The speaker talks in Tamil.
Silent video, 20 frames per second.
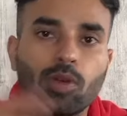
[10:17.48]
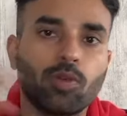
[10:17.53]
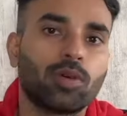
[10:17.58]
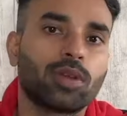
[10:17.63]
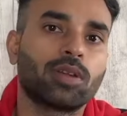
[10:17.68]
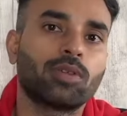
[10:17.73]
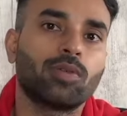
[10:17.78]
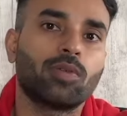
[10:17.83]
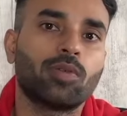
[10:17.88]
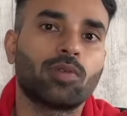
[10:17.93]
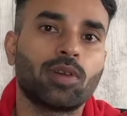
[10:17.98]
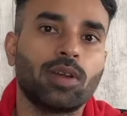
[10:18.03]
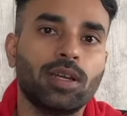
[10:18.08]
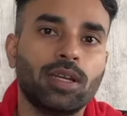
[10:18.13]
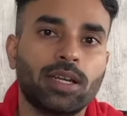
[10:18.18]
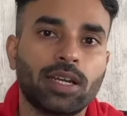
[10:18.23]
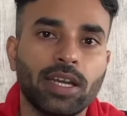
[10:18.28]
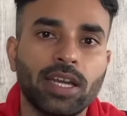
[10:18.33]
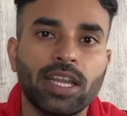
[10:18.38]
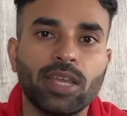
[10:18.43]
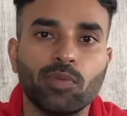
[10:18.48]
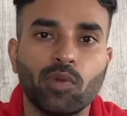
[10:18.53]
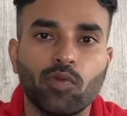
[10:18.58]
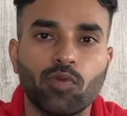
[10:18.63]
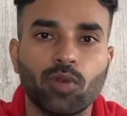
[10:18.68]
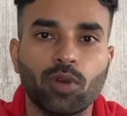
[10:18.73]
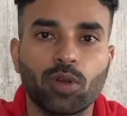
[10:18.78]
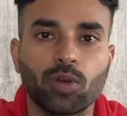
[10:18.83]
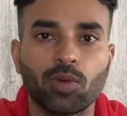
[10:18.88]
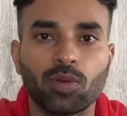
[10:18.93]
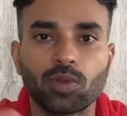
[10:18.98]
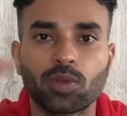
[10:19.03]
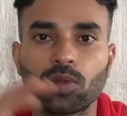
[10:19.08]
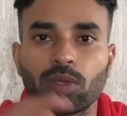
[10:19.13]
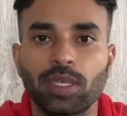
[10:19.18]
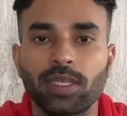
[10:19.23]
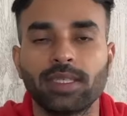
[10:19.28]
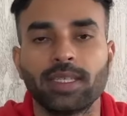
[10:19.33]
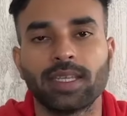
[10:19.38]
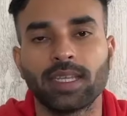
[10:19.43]
ஒரு ஓவரால் ட்ரெண்டிங் மூவ் கொடுக்கும் ஸோ
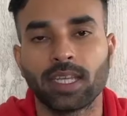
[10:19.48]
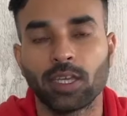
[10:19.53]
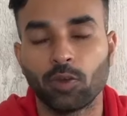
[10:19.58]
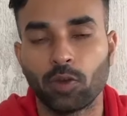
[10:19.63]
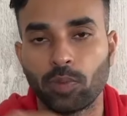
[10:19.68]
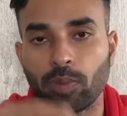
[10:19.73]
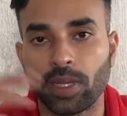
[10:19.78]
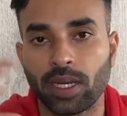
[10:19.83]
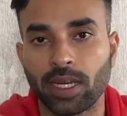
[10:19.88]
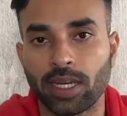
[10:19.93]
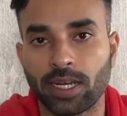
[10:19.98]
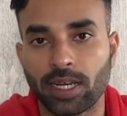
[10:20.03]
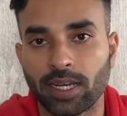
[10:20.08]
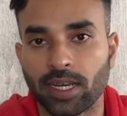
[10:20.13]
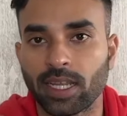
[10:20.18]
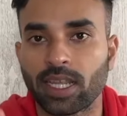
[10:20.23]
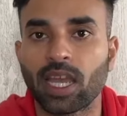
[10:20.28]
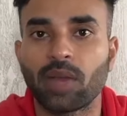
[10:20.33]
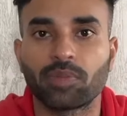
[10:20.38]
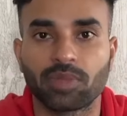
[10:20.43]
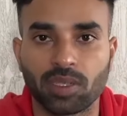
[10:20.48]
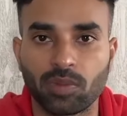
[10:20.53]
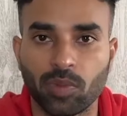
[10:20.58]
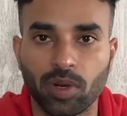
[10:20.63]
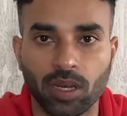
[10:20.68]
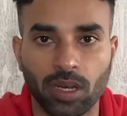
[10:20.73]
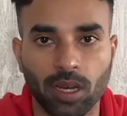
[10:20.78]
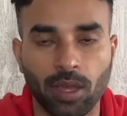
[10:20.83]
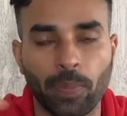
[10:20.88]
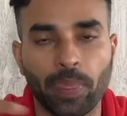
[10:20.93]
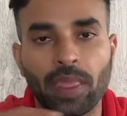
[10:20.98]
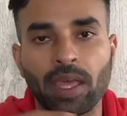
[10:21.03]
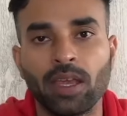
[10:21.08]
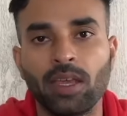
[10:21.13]
ஈஸியாக நீங்கள் ஒரு பெரிய ட்ரெண்டை கேப்சர் பண்ணலாம்